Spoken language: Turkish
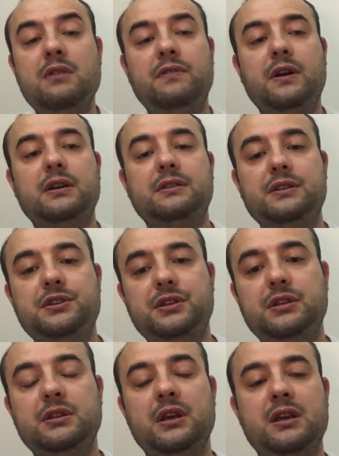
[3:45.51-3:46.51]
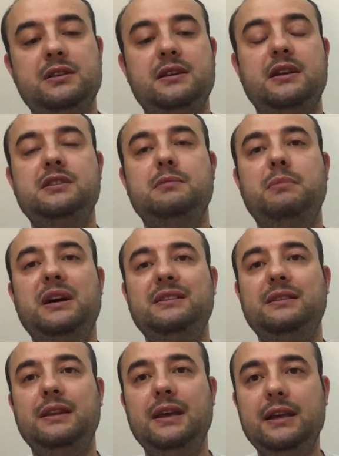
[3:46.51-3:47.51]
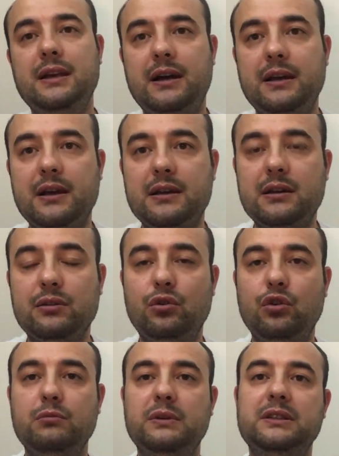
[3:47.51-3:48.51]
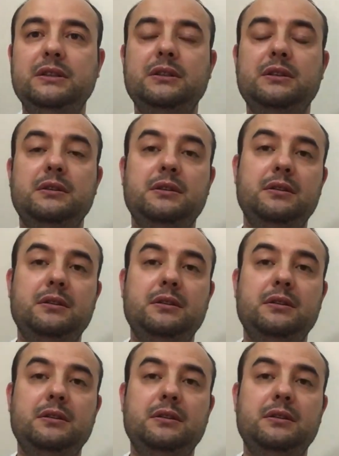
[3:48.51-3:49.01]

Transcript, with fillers: Fakat işin sadece maddeyle alakalı olmadığı,